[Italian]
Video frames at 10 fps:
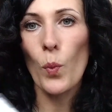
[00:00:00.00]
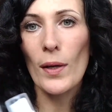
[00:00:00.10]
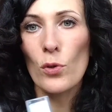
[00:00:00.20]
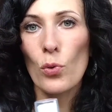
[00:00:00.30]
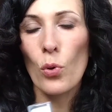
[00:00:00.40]

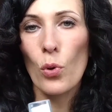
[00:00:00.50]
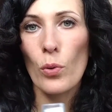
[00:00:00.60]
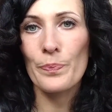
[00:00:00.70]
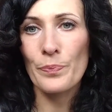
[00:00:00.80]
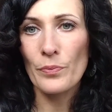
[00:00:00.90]
quando
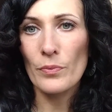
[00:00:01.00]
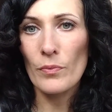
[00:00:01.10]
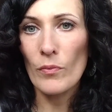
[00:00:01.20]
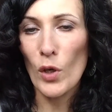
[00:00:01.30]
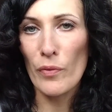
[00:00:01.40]

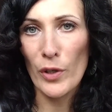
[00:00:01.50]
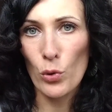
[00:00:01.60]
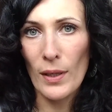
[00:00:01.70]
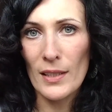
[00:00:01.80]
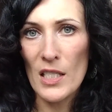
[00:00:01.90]
ho
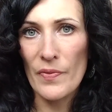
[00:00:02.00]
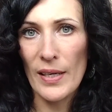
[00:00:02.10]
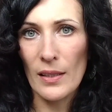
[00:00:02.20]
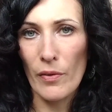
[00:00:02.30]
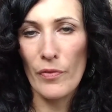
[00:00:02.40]
fatto la
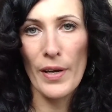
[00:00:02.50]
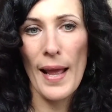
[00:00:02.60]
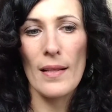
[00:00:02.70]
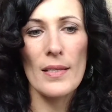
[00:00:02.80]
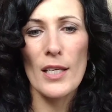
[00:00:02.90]
trasferta a
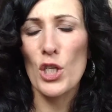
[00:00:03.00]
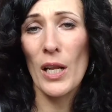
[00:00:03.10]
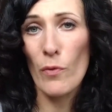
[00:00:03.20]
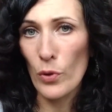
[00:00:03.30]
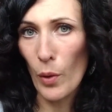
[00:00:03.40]
Firenze, ce
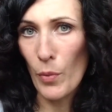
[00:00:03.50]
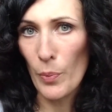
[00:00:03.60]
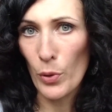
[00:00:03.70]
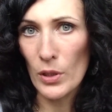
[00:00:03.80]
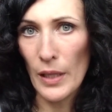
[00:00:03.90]
l'avevo da un bel
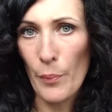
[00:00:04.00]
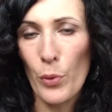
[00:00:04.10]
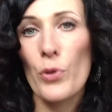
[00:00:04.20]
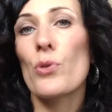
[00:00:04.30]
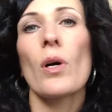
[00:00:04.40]
po' di
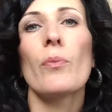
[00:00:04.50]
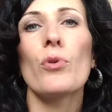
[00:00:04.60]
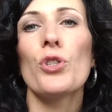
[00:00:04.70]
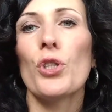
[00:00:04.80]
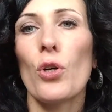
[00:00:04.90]
tempo questo
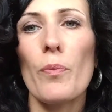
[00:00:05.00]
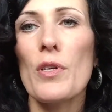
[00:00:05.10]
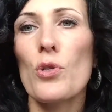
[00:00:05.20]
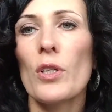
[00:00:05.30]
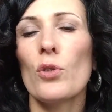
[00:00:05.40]
campioncino, l'ho
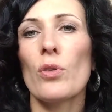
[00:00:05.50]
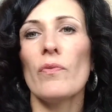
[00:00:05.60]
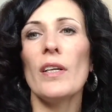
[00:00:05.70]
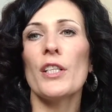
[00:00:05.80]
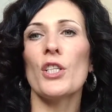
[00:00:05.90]
messo dentro in
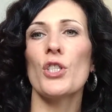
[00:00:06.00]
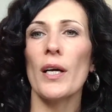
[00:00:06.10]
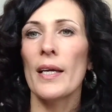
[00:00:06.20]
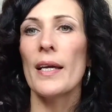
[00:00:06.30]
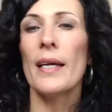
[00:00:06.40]

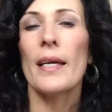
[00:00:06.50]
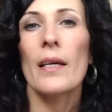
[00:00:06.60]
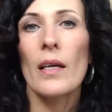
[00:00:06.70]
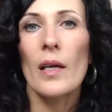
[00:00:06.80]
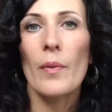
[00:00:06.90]
valigia
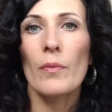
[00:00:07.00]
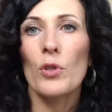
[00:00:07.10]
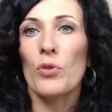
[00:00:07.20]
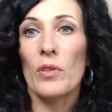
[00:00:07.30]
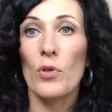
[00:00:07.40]
eh,
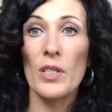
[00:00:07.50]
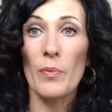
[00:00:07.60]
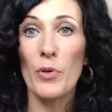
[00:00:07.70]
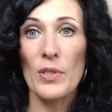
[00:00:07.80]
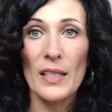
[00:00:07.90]
così
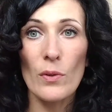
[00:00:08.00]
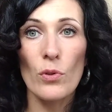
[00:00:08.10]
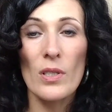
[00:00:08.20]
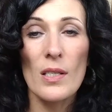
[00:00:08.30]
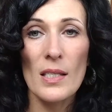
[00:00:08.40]
almeno se devo
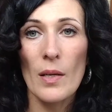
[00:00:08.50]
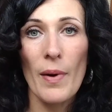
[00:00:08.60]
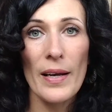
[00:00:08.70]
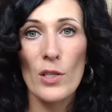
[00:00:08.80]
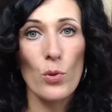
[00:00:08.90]

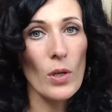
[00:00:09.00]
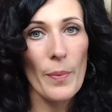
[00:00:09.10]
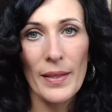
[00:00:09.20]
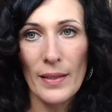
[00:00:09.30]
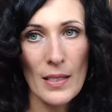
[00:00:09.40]
risistemare
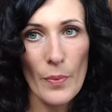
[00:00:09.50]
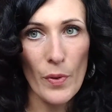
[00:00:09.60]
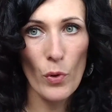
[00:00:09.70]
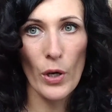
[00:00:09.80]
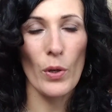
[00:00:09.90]
sicuramente
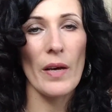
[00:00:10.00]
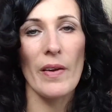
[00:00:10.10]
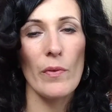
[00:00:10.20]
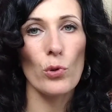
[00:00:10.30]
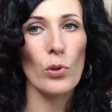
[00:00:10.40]
sapevo che non
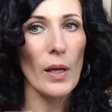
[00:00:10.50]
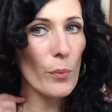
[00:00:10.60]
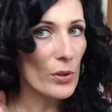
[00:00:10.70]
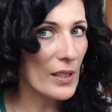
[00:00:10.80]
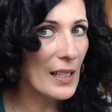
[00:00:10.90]
avrei avuto
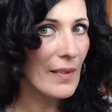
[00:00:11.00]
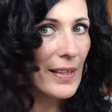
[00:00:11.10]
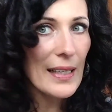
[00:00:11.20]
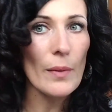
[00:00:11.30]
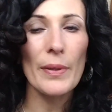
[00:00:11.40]
tempo di
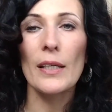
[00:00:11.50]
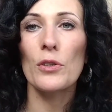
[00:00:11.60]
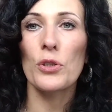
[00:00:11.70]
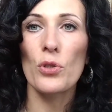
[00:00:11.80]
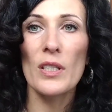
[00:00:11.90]
rilavare i capelli, ho
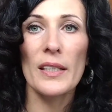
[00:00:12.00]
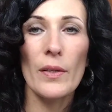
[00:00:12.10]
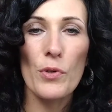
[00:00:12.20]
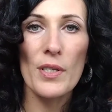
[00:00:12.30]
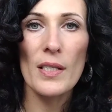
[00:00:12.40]
detto se li
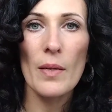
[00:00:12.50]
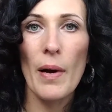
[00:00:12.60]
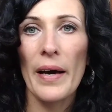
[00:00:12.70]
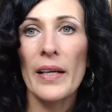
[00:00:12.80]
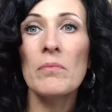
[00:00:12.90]
devo
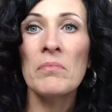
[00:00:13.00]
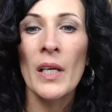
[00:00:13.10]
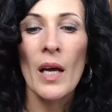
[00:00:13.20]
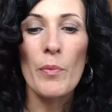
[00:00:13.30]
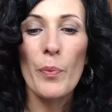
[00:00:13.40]
sistemare,
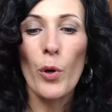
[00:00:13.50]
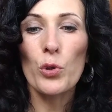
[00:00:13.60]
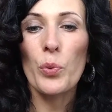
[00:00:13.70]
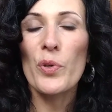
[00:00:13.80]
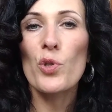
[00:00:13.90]
mi
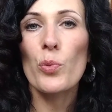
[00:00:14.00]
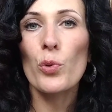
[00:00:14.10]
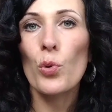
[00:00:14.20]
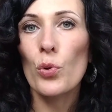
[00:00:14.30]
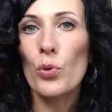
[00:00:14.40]
porto questo
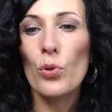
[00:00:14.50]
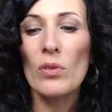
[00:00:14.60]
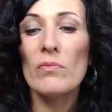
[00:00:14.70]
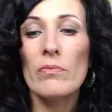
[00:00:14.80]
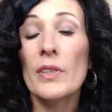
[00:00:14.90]

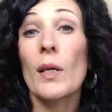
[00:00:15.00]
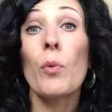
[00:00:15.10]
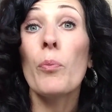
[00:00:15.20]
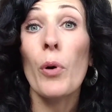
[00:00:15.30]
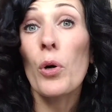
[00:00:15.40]
prodotto, vediamo
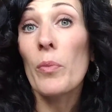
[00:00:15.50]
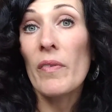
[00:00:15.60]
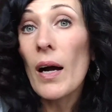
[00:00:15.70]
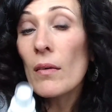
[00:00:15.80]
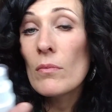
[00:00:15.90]
un po' come
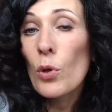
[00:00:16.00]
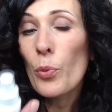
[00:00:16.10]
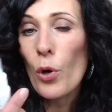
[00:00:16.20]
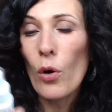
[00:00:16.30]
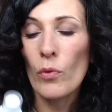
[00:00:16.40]
va, lo
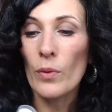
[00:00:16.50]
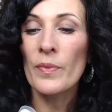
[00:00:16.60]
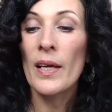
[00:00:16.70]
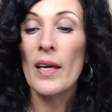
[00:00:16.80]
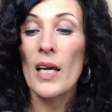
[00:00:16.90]
provo
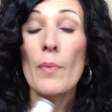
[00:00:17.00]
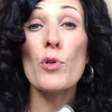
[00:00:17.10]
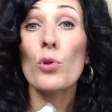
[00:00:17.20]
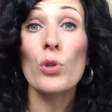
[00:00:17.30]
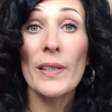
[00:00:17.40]
e mi
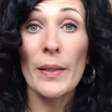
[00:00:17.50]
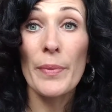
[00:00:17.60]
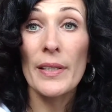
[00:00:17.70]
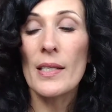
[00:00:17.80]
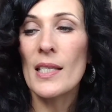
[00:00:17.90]
sono trovata
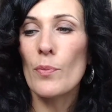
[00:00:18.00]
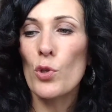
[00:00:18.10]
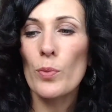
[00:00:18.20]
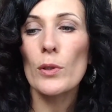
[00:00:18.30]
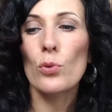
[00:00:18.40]
benissimo
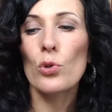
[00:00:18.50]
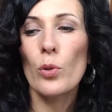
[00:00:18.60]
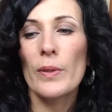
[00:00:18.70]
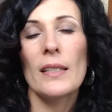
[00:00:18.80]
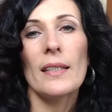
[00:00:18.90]
soprattutto
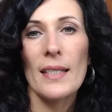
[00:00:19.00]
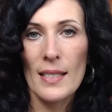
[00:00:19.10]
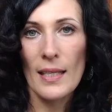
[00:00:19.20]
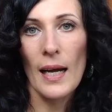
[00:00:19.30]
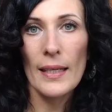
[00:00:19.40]
per il
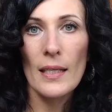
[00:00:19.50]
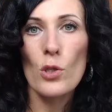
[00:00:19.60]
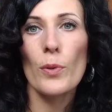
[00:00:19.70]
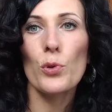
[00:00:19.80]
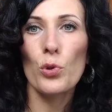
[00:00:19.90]
restyling,
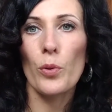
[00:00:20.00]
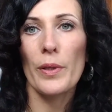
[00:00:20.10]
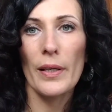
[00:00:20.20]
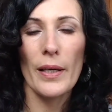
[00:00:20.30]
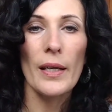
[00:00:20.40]
soprattutto
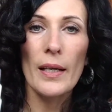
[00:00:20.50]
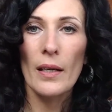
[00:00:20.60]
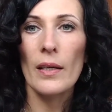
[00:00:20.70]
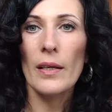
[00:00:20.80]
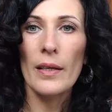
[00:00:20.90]
per
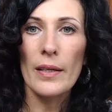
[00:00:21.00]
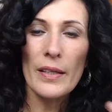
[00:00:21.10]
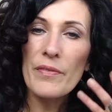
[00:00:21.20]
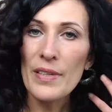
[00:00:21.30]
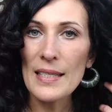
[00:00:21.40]
eh,
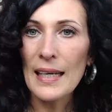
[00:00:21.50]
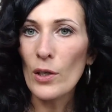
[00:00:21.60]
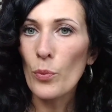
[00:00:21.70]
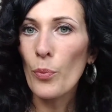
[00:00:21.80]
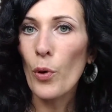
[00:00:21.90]
rinfrescare
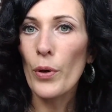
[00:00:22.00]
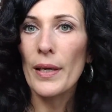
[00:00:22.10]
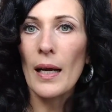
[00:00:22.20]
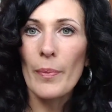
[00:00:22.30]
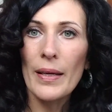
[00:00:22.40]
un po' i
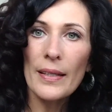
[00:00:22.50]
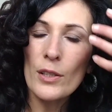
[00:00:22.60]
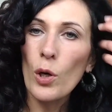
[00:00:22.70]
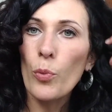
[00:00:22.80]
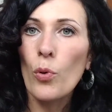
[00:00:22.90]
capelli
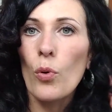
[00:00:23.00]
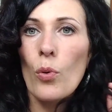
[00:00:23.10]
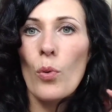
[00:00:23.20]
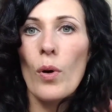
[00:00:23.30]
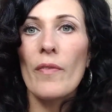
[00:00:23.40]

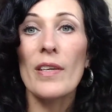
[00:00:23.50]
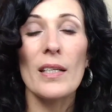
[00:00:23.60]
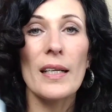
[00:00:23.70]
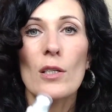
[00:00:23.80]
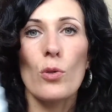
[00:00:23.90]
dopo
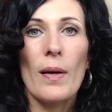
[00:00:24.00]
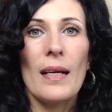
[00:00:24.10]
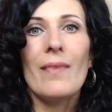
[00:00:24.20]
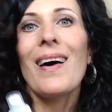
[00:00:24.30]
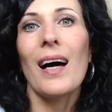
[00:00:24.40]
averli casomai
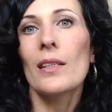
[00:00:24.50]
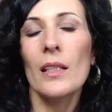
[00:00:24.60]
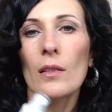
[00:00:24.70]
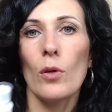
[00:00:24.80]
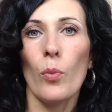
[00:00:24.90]

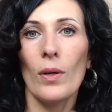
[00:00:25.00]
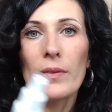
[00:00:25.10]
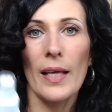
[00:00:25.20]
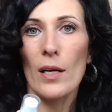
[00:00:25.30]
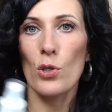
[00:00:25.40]
lavati, dopo al
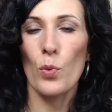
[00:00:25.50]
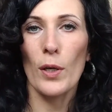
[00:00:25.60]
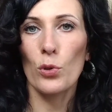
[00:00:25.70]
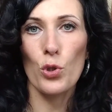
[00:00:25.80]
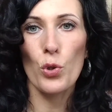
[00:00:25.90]
terzo,
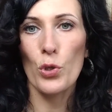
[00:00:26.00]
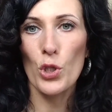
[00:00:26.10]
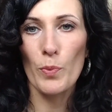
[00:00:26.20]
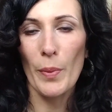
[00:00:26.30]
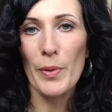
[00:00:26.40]
quarto giorno,
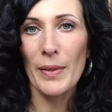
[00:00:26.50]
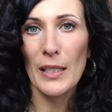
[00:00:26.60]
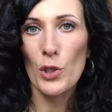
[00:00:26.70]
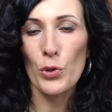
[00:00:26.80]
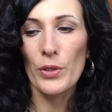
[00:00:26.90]
insomma prima
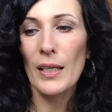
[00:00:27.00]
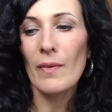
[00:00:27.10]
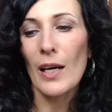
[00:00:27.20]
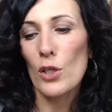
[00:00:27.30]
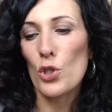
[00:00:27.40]
del giorno del
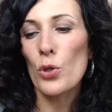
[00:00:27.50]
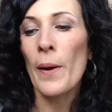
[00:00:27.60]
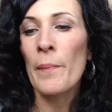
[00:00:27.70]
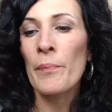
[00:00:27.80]
lavaggio